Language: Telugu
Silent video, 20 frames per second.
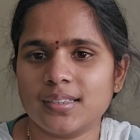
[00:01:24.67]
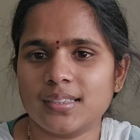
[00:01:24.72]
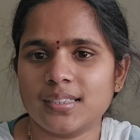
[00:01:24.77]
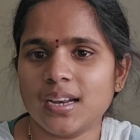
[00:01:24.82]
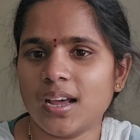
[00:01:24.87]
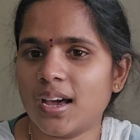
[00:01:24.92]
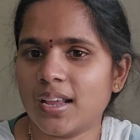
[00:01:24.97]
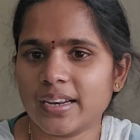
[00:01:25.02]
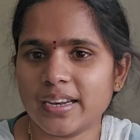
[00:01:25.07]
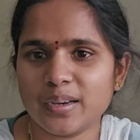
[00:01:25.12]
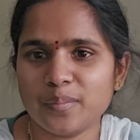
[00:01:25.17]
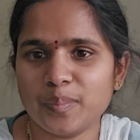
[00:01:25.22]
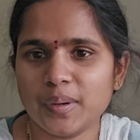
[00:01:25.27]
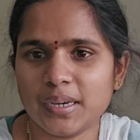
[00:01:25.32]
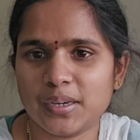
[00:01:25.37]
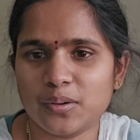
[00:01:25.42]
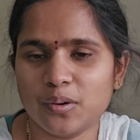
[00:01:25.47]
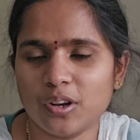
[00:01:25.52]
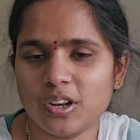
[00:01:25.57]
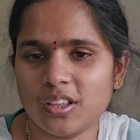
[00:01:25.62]
టార్గెట్
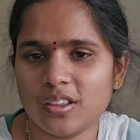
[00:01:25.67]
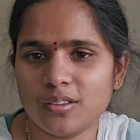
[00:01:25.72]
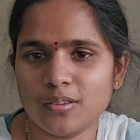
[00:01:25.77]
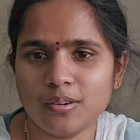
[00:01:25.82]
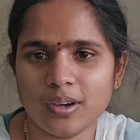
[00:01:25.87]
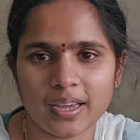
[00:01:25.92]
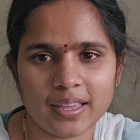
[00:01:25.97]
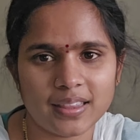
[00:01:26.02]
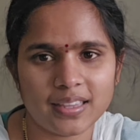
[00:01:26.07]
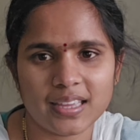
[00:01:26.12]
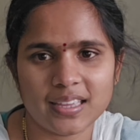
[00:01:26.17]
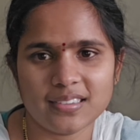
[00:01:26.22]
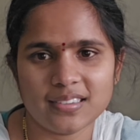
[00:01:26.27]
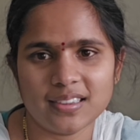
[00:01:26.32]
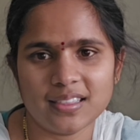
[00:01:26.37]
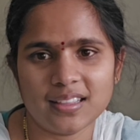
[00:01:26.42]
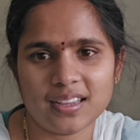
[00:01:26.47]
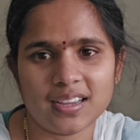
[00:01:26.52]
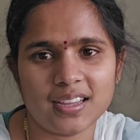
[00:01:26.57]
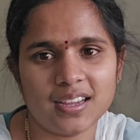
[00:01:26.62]
పెట్టుకోలేదు ఐదు
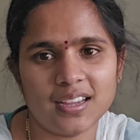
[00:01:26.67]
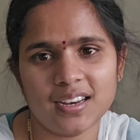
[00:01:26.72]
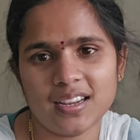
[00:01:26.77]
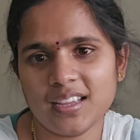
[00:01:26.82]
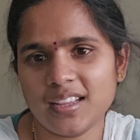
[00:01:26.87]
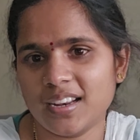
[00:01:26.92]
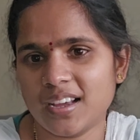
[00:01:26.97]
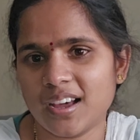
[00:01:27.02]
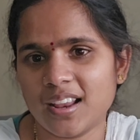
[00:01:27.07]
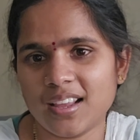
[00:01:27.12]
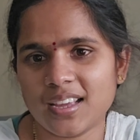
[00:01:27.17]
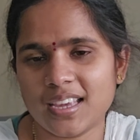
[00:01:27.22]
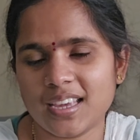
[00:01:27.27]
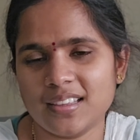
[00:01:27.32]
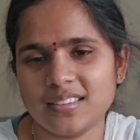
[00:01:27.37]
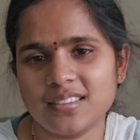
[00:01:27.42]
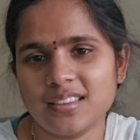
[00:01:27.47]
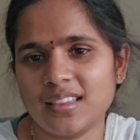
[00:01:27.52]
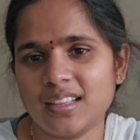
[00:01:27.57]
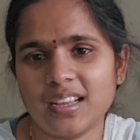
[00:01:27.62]
కేజీలు తగ్గాలి నాలుగు
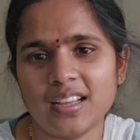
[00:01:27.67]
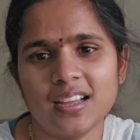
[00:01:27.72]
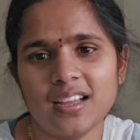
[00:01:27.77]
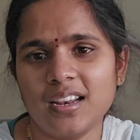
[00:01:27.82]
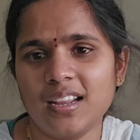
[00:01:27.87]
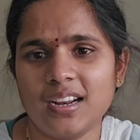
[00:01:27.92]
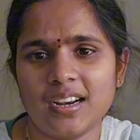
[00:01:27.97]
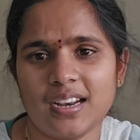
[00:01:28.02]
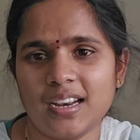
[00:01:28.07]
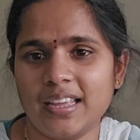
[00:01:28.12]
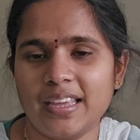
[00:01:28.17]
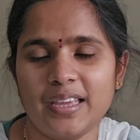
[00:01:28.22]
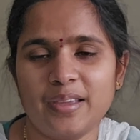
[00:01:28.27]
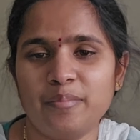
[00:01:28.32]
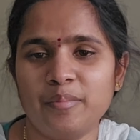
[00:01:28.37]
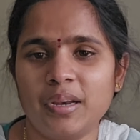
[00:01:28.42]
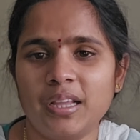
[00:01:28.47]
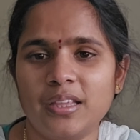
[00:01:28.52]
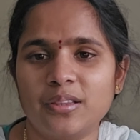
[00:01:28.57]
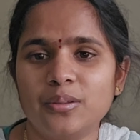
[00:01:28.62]
కేజీలు తగ్గాలి అట్లా
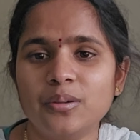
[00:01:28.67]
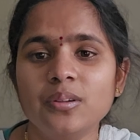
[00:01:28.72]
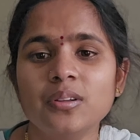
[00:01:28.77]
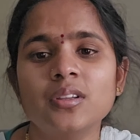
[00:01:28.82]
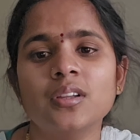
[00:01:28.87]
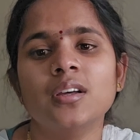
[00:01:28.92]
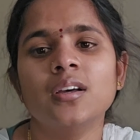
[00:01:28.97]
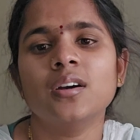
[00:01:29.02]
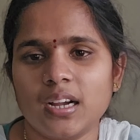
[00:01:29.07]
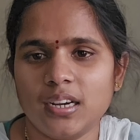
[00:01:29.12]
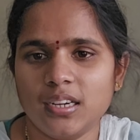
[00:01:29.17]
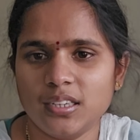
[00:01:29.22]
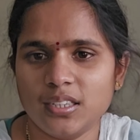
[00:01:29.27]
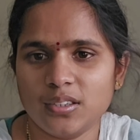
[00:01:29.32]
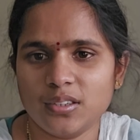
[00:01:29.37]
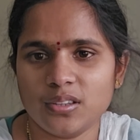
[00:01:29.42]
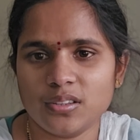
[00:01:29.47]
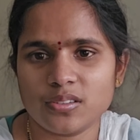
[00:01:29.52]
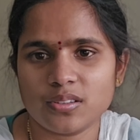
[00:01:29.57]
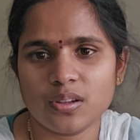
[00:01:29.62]
ఏం లేదు
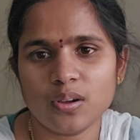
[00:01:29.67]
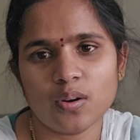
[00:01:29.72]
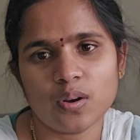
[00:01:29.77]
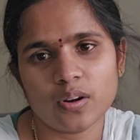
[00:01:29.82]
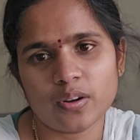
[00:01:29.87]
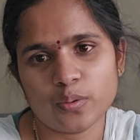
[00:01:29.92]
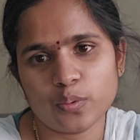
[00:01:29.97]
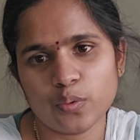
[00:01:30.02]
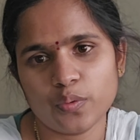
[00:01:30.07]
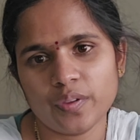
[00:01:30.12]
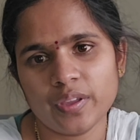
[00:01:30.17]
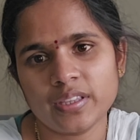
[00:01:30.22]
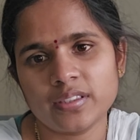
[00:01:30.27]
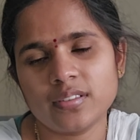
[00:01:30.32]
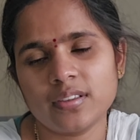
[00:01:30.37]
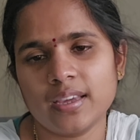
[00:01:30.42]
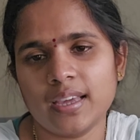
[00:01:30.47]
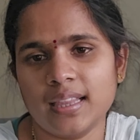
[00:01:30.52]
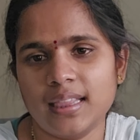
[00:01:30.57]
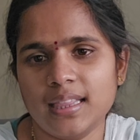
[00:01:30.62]
కంటిన్యూస్గా ఒక టూ
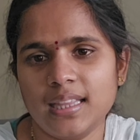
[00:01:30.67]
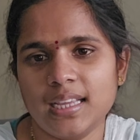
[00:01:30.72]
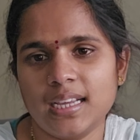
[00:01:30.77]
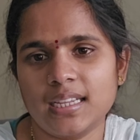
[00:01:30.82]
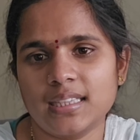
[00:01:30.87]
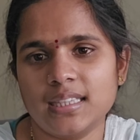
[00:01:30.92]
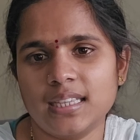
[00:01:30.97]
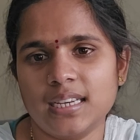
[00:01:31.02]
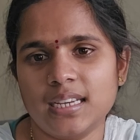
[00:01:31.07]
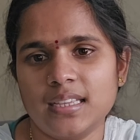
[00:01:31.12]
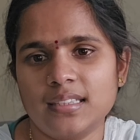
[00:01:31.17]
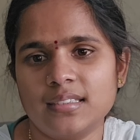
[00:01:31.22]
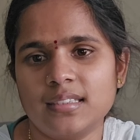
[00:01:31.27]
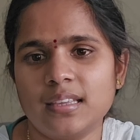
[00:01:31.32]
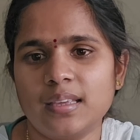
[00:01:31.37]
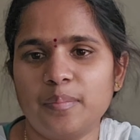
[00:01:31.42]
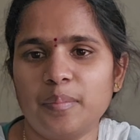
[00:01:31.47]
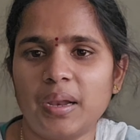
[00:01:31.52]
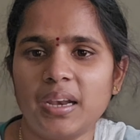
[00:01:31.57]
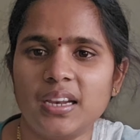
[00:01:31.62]
వీక్స్ హెల్దీగా
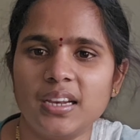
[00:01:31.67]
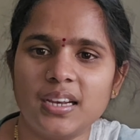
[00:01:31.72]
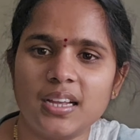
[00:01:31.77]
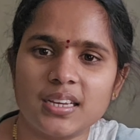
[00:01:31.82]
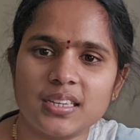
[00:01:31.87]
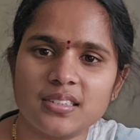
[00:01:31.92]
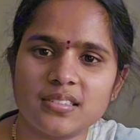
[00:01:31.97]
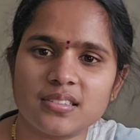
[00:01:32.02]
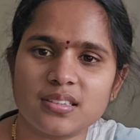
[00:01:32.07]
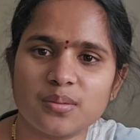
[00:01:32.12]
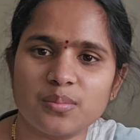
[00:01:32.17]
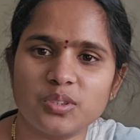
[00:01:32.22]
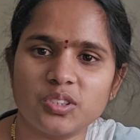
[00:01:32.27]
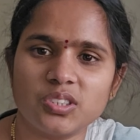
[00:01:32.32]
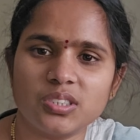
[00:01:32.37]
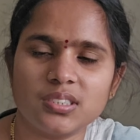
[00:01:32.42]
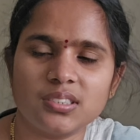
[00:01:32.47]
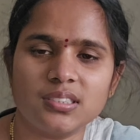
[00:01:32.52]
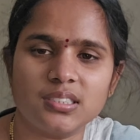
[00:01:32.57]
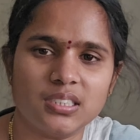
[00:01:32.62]
తినేసి మళ్ళీ నాకు ఇష్టం
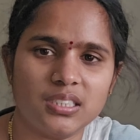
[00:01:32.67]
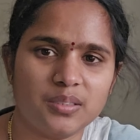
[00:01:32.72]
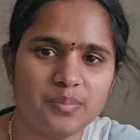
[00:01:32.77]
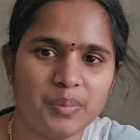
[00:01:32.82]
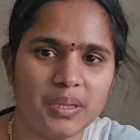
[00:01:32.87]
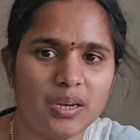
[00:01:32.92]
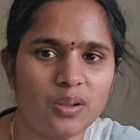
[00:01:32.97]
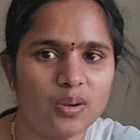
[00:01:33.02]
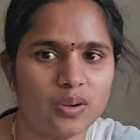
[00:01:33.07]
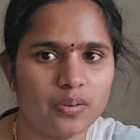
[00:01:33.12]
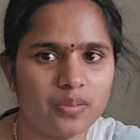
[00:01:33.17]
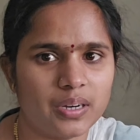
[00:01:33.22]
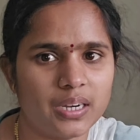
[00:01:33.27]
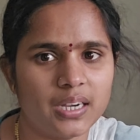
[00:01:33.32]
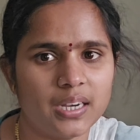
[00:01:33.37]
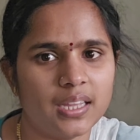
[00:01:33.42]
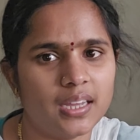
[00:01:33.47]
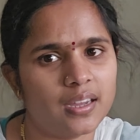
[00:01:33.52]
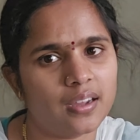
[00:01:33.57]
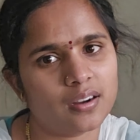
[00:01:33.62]
వచ్చిన చీట్ మీల్ ఒక
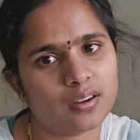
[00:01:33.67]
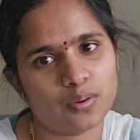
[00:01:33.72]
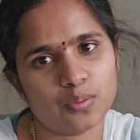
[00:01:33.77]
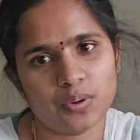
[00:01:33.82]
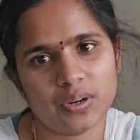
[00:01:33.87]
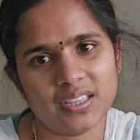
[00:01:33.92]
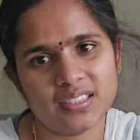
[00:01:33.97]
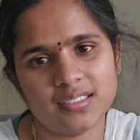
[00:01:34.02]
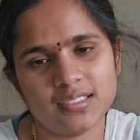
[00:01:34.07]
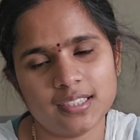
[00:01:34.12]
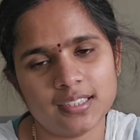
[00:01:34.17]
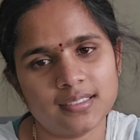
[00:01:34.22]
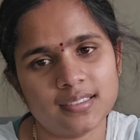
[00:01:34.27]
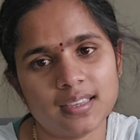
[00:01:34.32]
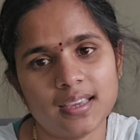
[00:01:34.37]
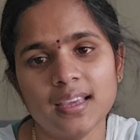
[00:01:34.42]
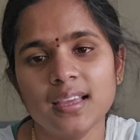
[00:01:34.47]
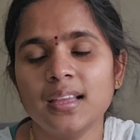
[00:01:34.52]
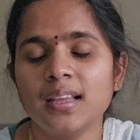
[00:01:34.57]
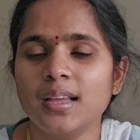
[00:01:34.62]
వన్ డే ఆర్ టూ డేస్
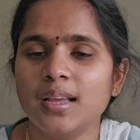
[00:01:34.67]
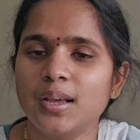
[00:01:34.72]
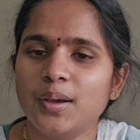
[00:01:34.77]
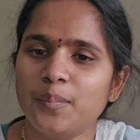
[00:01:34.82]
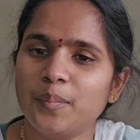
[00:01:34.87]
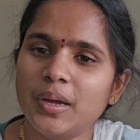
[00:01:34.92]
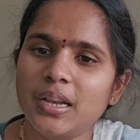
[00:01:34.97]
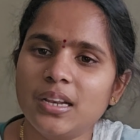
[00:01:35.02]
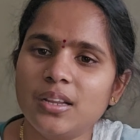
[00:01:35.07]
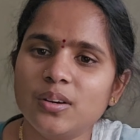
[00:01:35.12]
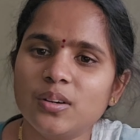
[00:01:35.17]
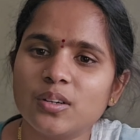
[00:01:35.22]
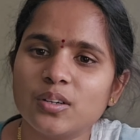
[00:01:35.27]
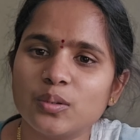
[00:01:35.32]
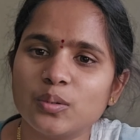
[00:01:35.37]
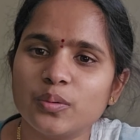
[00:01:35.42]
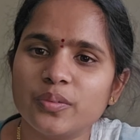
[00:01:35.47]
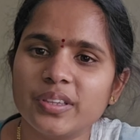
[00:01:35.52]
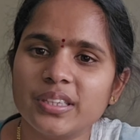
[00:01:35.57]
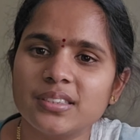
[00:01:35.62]
చేసి మళ్ళీ ఒక
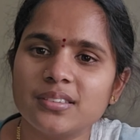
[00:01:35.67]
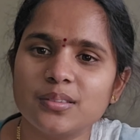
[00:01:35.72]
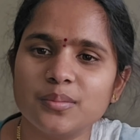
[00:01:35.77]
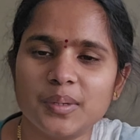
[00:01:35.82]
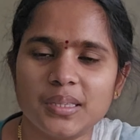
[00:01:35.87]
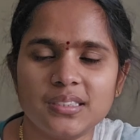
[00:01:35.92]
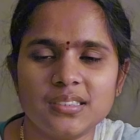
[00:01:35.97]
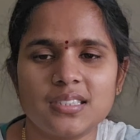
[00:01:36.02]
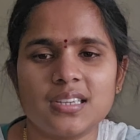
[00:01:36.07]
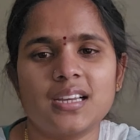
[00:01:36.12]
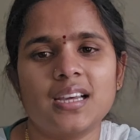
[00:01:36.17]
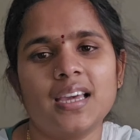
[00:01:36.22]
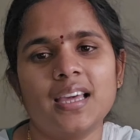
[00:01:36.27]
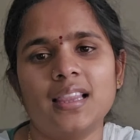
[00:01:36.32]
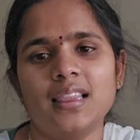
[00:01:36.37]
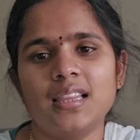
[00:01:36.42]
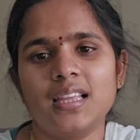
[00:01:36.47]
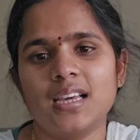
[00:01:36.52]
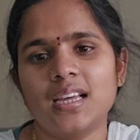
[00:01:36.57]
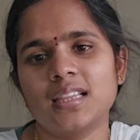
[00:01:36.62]
టూ వీక్స్ మంచిగా
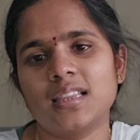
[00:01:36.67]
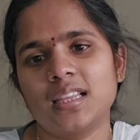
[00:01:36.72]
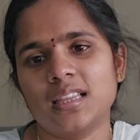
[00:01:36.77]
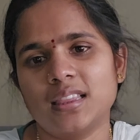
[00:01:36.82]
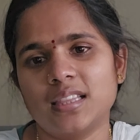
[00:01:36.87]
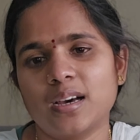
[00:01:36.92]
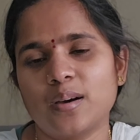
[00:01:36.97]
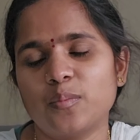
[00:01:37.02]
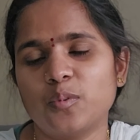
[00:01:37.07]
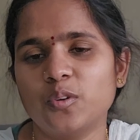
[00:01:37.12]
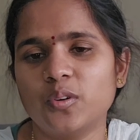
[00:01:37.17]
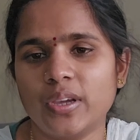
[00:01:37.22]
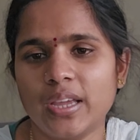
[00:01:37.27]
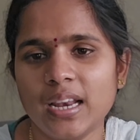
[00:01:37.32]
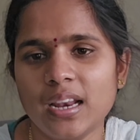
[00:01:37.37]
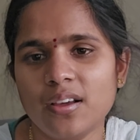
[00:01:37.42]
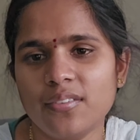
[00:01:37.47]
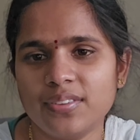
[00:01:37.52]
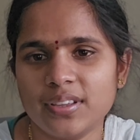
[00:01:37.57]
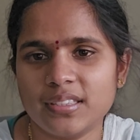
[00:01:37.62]
హెల్దీగా తిన్నాము
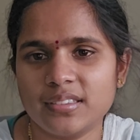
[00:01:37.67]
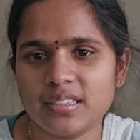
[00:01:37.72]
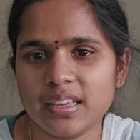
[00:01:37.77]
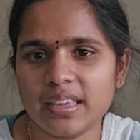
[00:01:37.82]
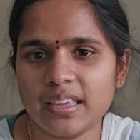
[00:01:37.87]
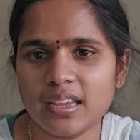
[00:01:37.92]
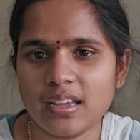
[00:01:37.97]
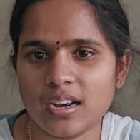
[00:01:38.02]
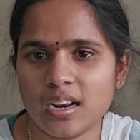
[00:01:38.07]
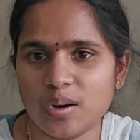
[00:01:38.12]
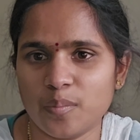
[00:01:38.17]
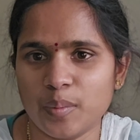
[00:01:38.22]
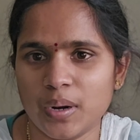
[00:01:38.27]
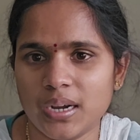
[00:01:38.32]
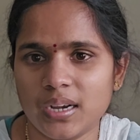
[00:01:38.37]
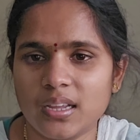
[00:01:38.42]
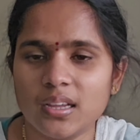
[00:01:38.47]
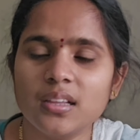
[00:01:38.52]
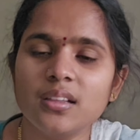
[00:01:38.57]
ఇలా ఫిక్స్ అయ్యాను అనమాట